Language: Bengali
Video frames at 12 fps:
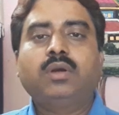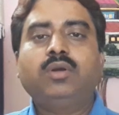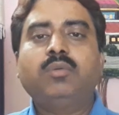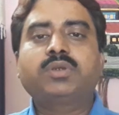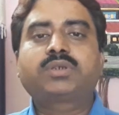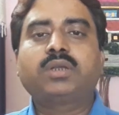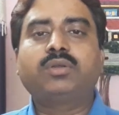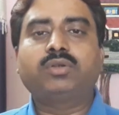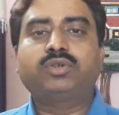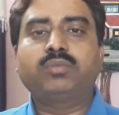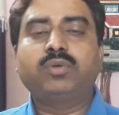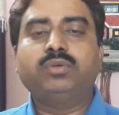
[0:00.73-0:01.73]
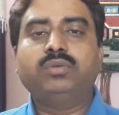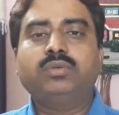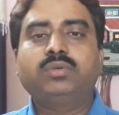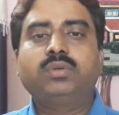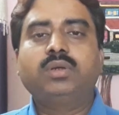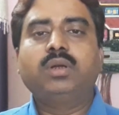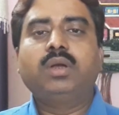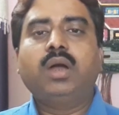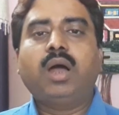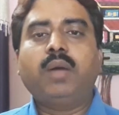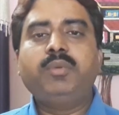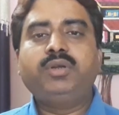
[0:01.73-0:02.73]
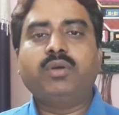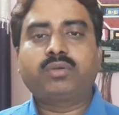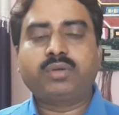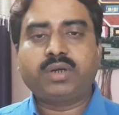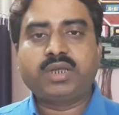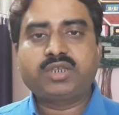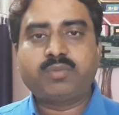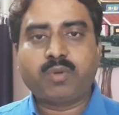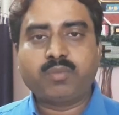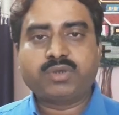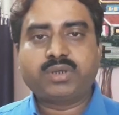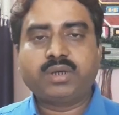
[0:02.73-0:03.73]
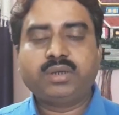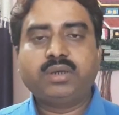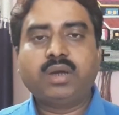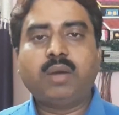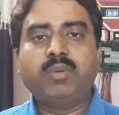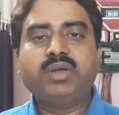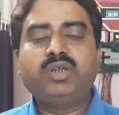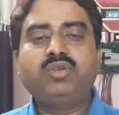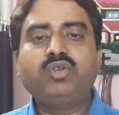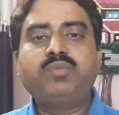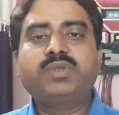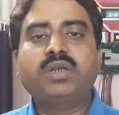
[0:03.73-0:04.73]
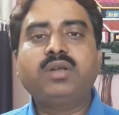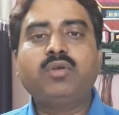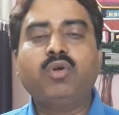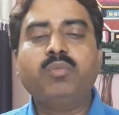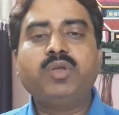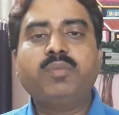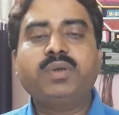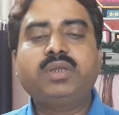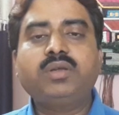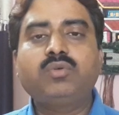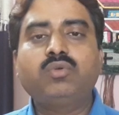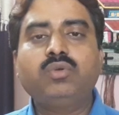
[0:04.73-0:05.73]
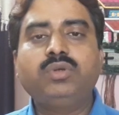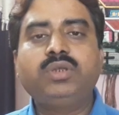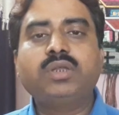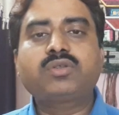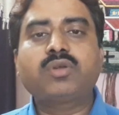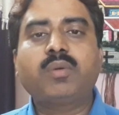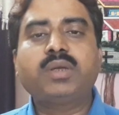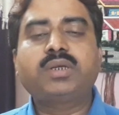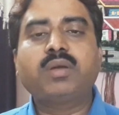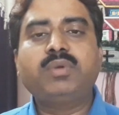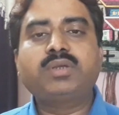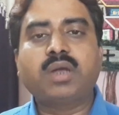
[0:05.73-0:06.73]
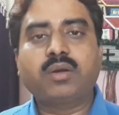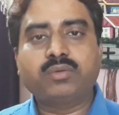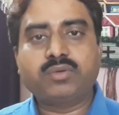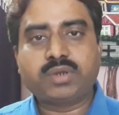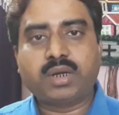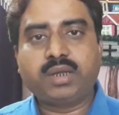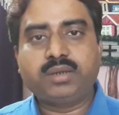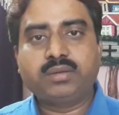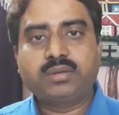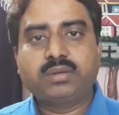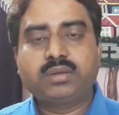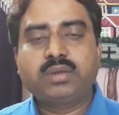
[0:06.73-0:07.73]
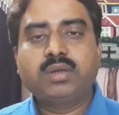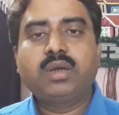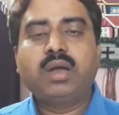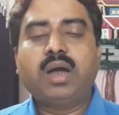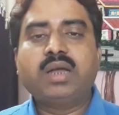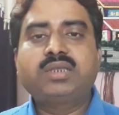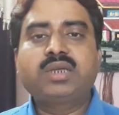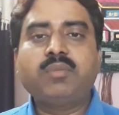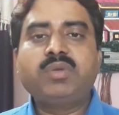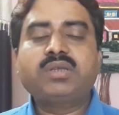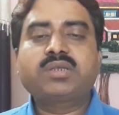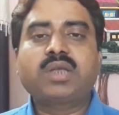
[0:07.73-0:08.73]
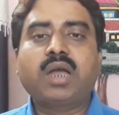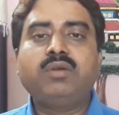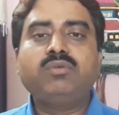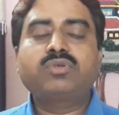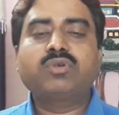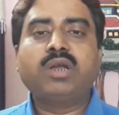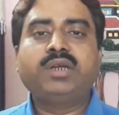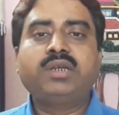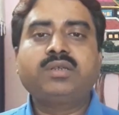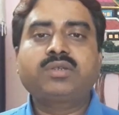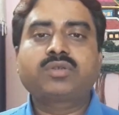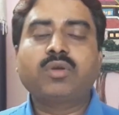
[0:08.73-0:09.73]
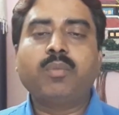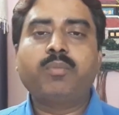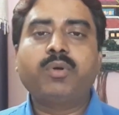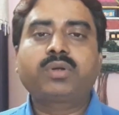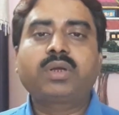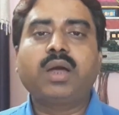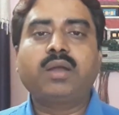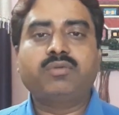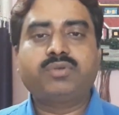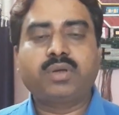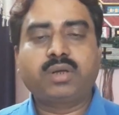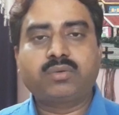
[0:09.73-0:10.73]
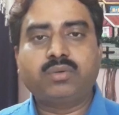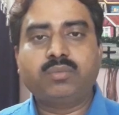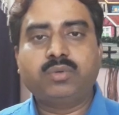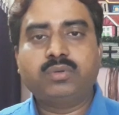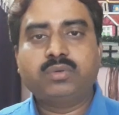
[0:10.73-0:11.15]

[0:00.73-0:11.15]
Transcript: নমস্কার দর্শক বন্ধু আমি ডক্টর এস ব্রহ্মচারী আমার ইউটিউব চ্যানেল হোমিওপ্যাথি গুরুদের সবাইকে আমি স্বাগত জানাই আজকে আমি সাইনুসাইটিস সম্পর্কে আলোচনা করব